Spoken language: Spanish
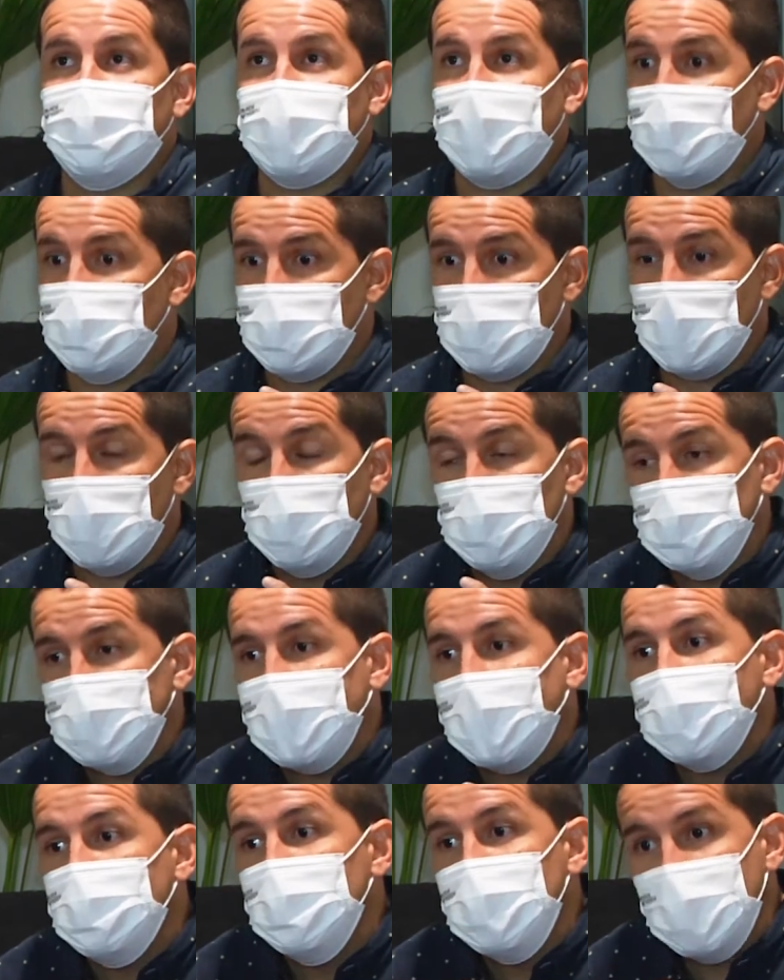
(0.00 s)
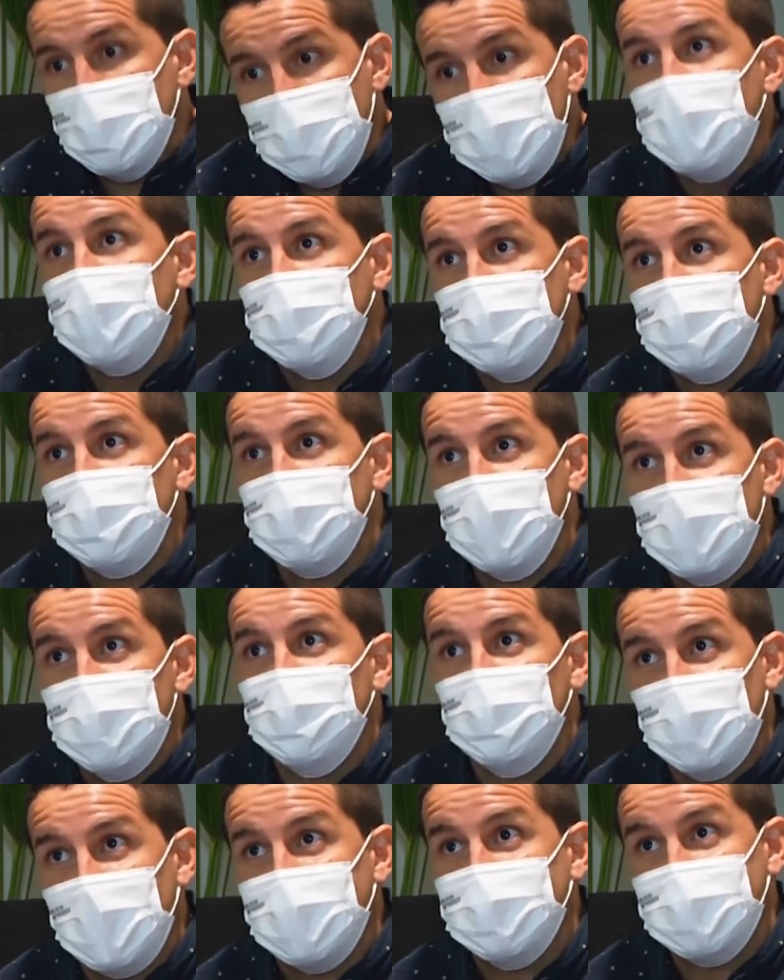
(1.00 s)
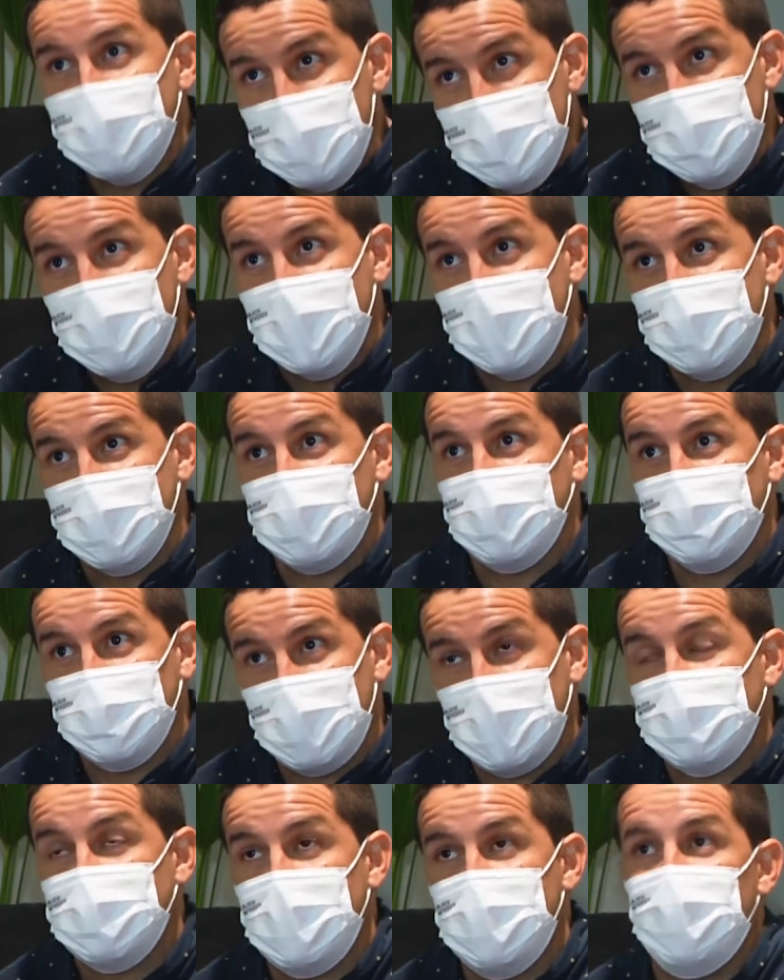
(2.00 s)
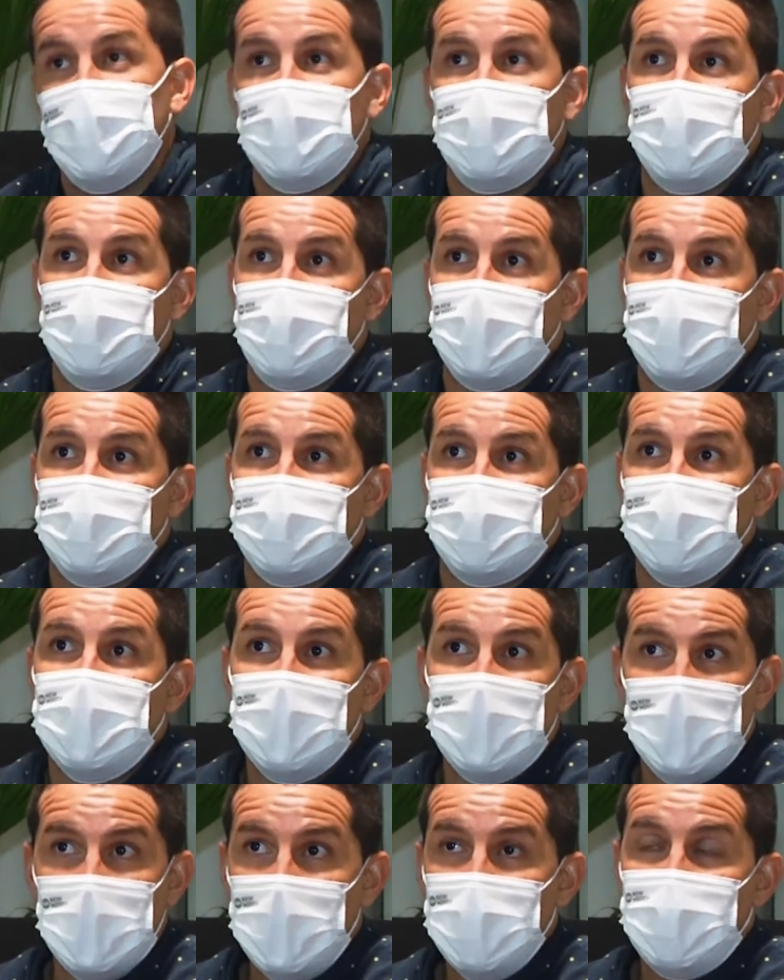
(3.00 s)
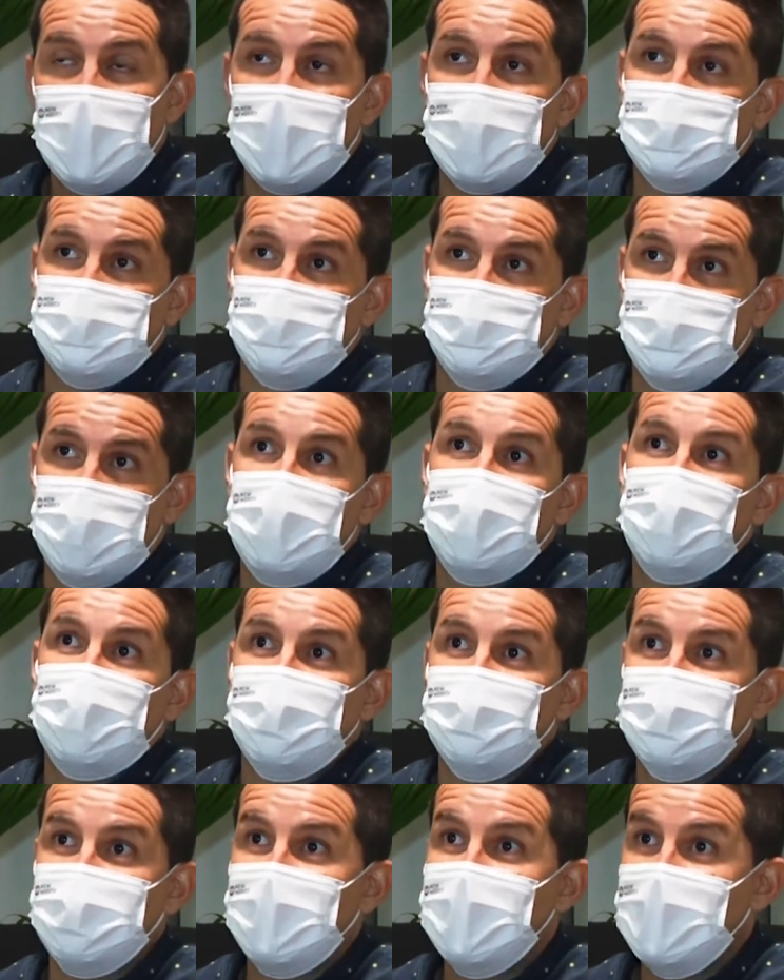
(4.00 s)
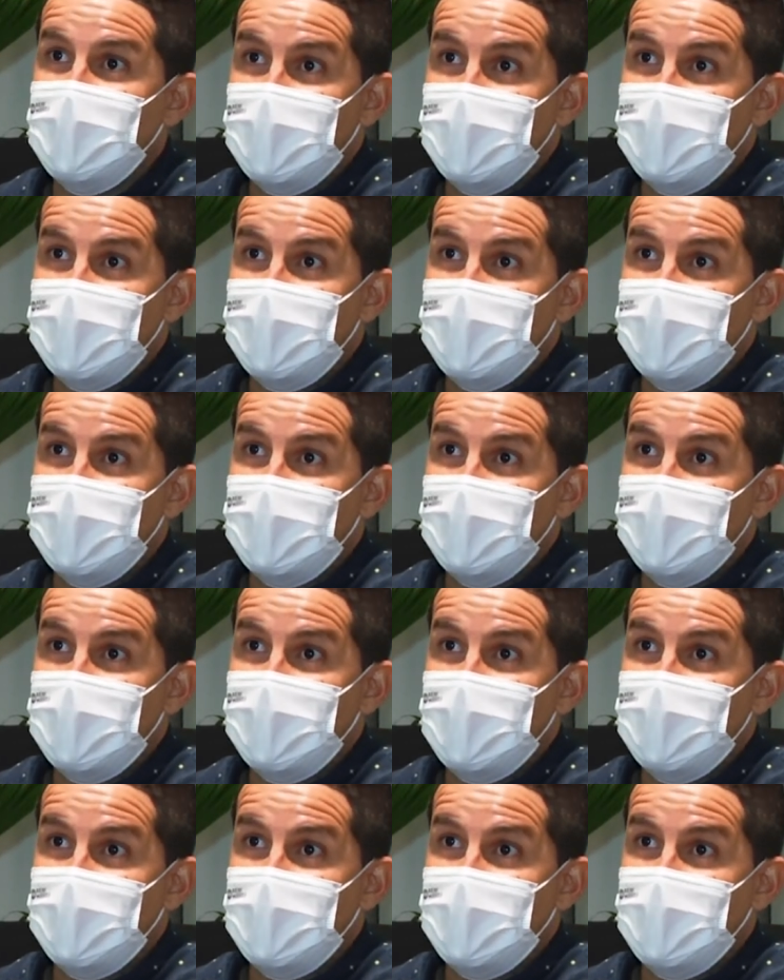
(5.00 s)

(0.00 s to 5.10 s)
de, de, buscar una filosofía educativa en específico para, para sus hijos.